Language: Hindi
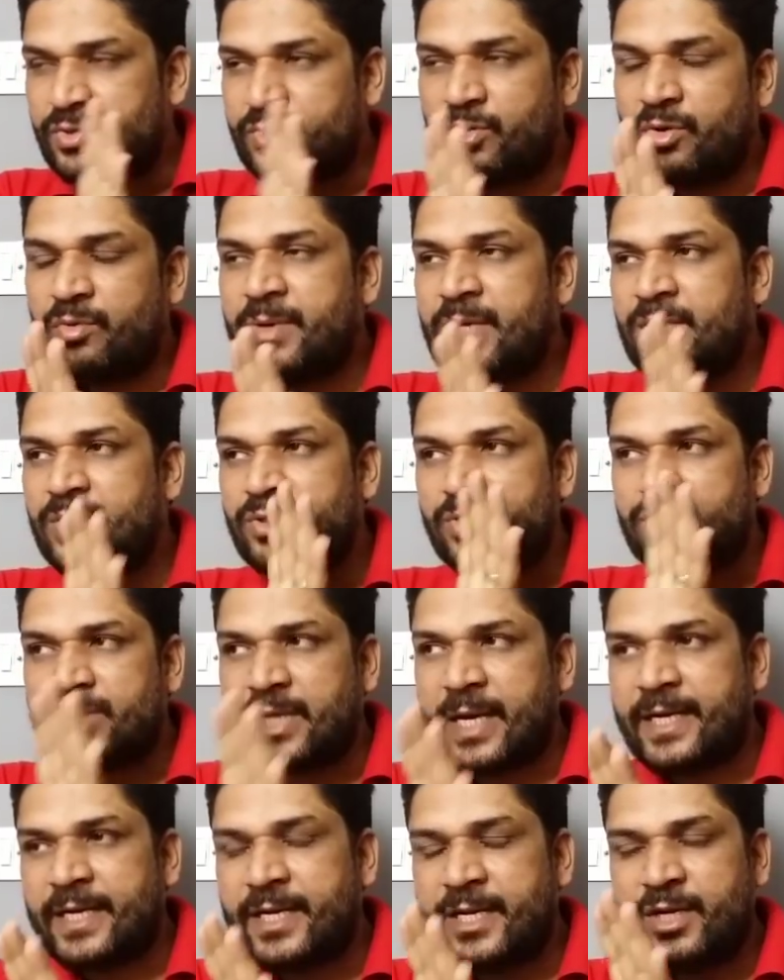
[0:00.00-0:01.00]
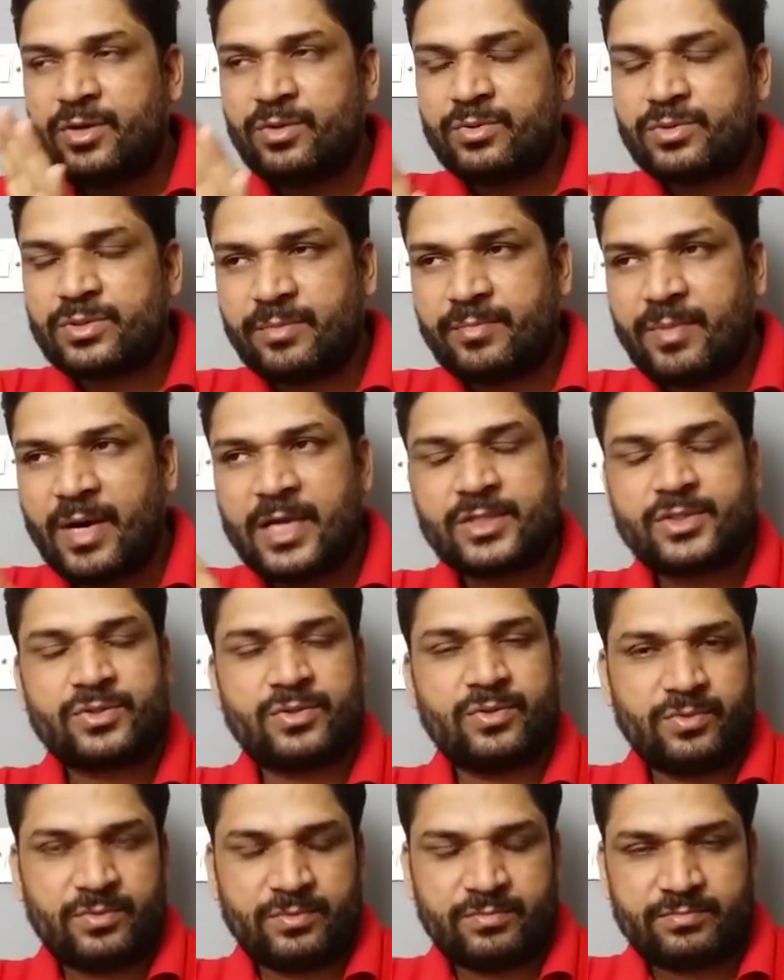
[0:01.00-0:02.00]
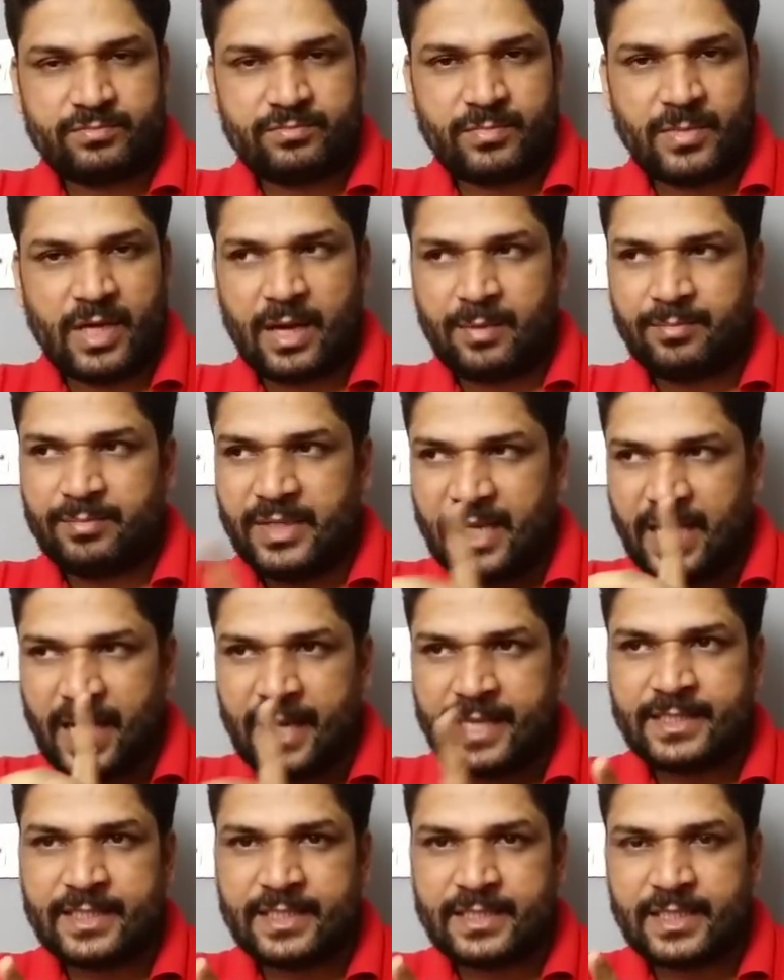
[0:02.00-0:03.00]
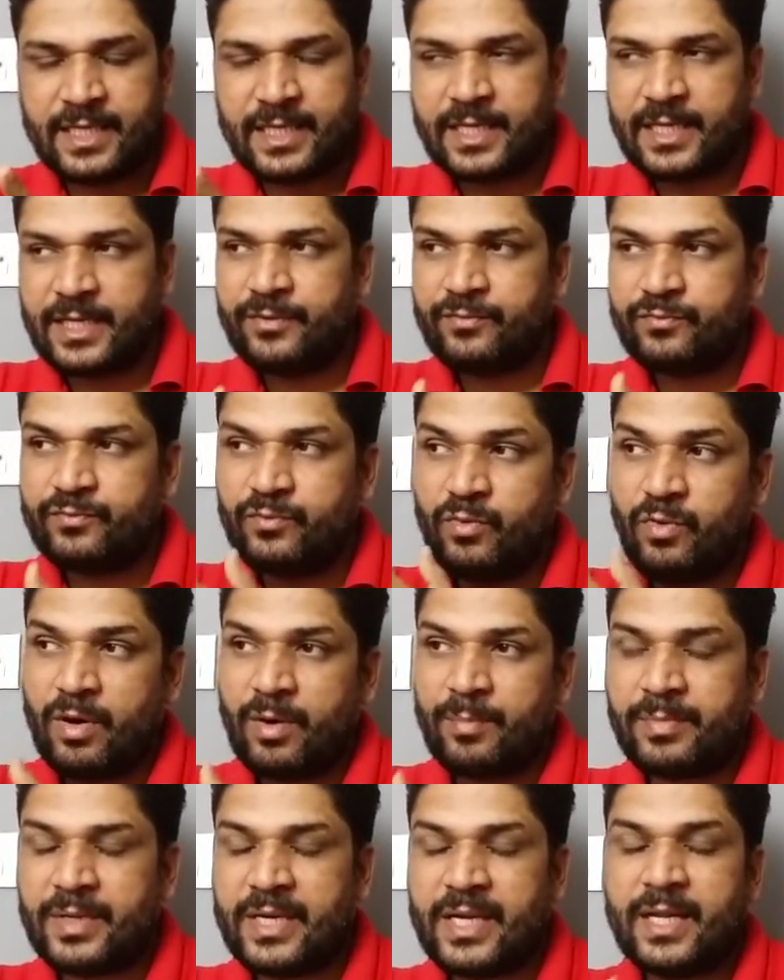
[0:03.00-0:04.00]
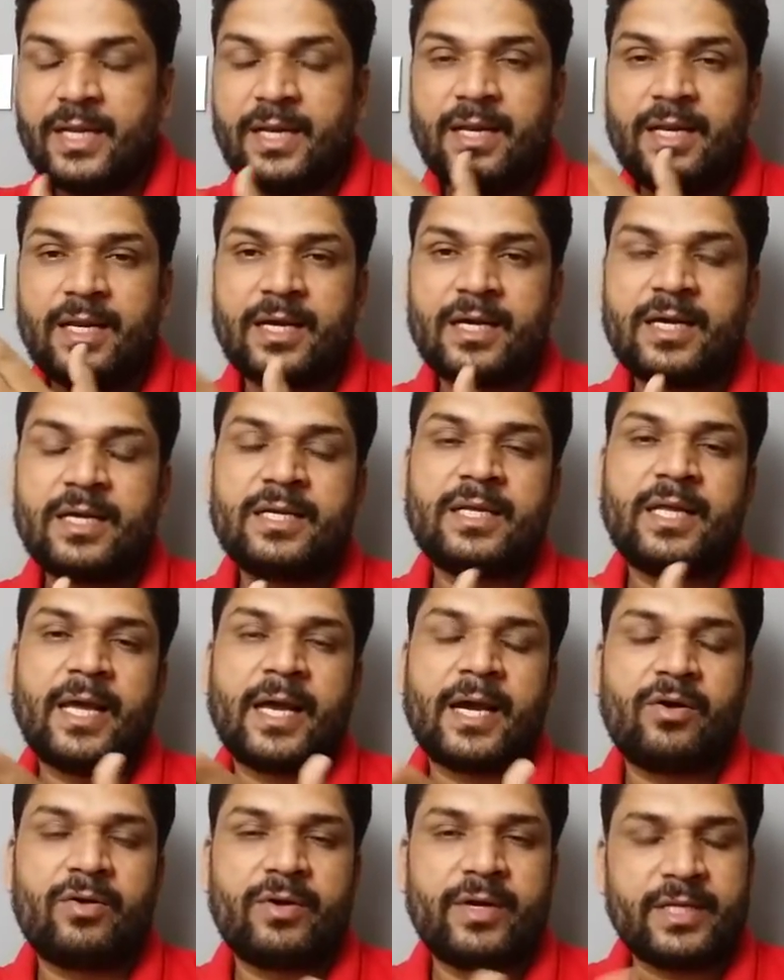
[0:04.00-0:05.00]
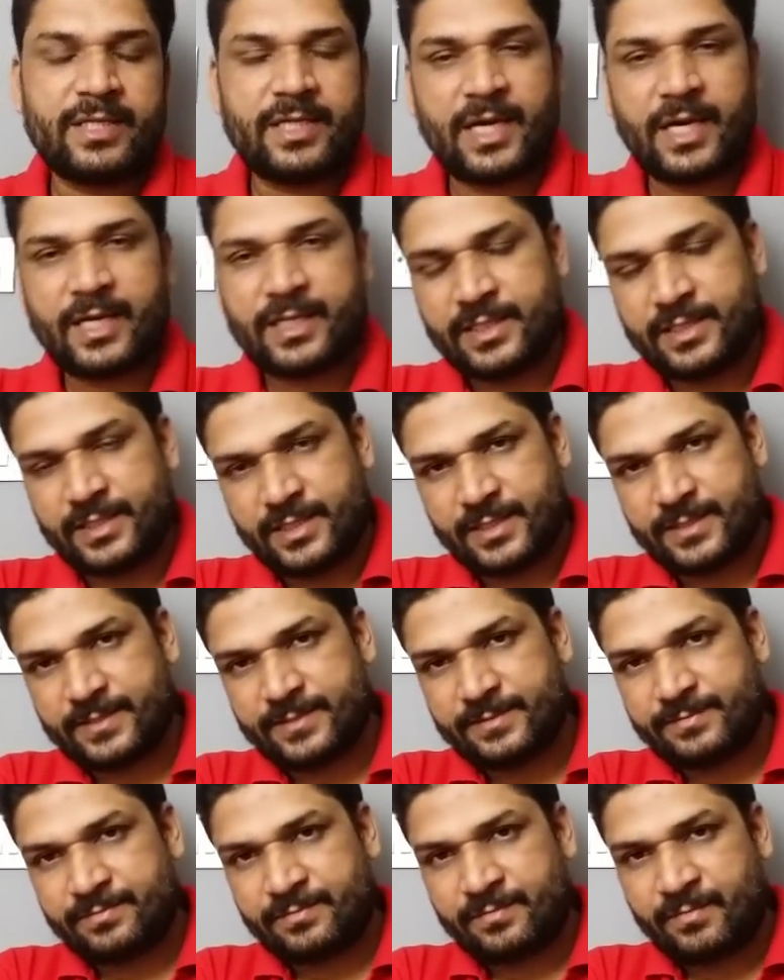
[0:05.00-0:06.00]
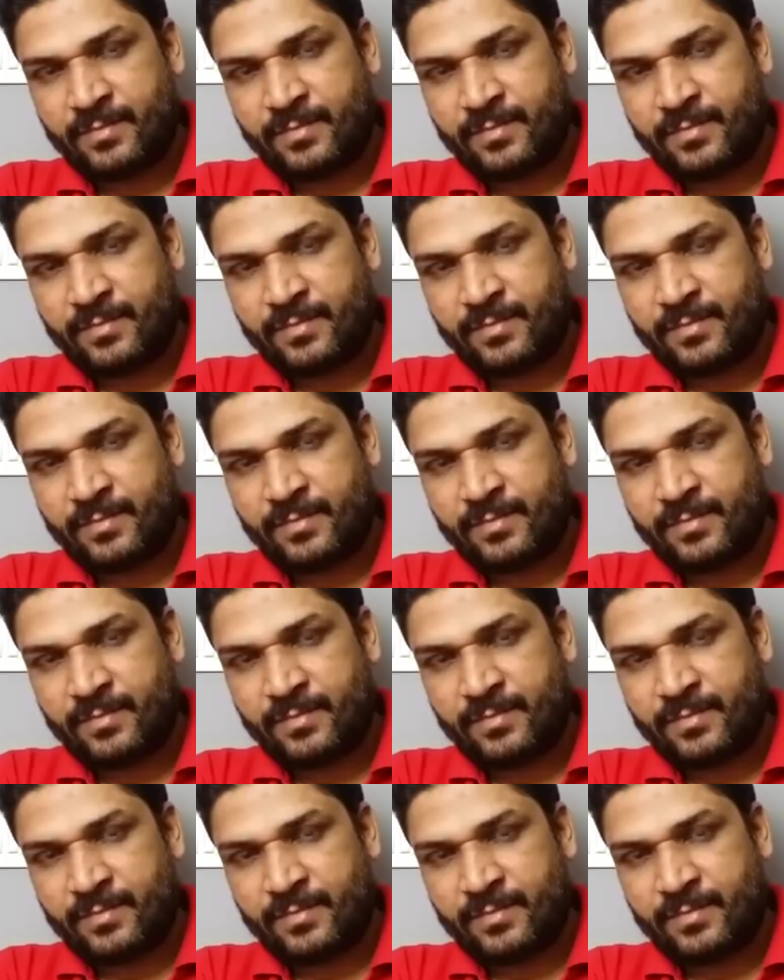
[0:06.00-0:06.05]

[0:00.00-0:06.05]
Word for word: जो भी सोसाइटी को समाज को आप दिखाई देते हैं वो अपने लगन के अकॉर्डिंग दिखाई देते हैं